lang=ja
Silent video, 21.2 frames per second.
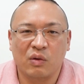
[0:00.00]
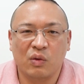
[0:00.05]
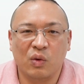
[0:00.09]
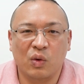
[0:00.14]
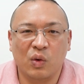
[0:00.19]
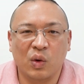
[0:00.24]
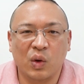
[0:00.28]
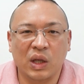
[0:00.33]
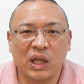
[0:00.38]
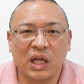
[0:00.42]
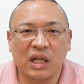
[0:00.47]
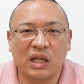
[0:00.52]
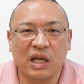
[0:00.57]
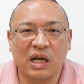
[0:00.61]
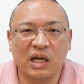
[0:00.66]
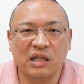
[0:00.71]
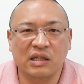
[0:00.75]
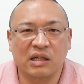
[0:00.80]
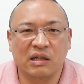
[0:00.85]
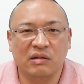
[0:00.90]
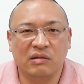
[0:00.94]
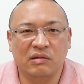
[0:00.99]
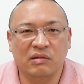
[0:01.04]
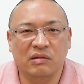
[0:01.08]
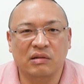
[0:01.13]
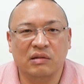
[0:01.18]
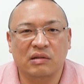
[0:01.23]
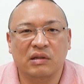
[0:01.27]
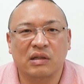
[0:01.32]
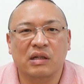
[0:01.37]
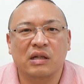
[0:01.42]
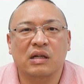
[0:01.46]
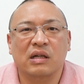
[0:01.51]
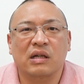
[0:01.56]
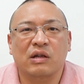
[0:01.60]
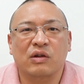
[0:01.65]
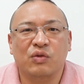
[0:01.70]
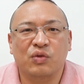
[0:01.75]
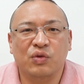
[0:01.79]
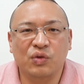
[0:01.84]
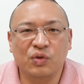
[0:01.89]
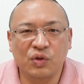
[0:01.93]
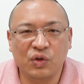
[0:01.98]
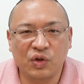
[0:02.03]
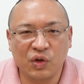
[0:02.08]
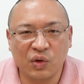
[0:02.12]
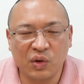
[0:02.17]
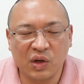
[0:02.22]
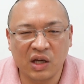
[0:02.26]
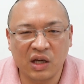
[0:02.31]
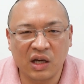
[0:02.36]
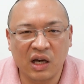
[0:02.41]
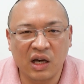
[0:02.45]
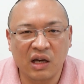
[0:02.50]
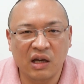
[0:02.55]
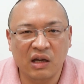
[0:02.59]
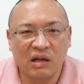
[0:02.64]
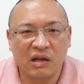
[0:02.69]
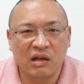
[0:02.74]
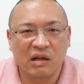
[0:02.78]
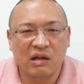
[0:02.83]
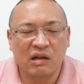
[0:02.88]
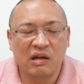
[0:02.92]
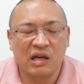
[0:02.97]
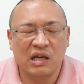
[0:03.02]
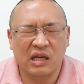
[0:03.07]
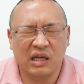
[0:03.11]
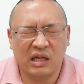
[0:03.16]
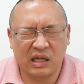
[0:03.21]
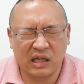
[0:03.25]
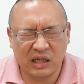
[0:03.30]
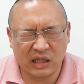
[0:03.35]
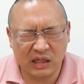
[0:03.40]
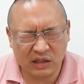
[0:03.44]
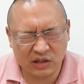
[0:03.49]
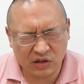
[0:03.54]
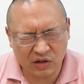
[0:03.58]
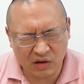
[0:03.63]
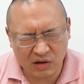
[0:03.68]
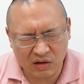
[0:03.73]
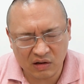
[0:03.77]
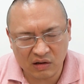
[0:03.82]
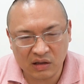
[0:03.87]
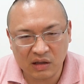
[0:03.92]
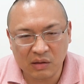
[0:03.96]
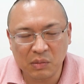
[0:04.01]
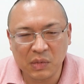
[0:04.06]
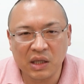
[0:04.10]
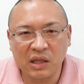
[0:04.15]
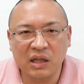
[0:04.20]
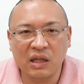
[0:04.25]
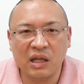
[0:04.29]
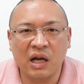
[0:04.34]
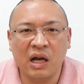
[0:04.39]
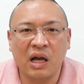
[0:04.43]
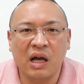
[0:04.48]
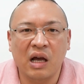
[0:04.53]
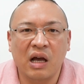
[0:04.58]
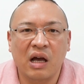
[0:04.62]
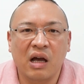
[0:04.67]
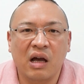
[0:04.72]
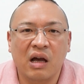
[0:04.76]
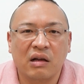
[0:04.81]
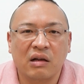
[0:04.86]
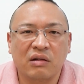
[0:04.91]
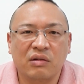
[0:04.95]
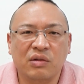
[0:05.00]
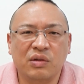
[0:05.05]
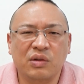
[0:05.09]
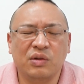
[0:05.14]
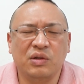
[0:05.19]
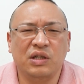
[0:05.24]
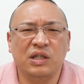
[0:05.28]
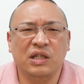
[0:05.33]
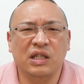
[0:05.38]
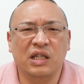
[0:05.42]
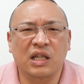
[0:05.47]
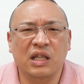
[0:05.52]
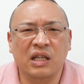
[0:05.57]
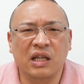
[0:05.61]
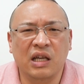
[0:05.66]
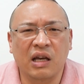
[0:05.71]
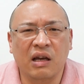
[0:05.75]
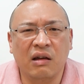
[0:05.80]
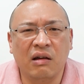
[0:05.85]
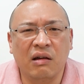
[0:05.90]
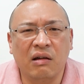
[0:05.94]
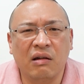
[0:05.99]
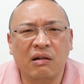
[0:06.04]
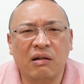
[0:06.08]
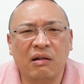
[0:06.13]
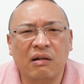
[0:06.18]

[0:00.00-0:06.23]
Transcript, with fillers: コロナ対策風評被害、非常にみんな苦しんでんだよ。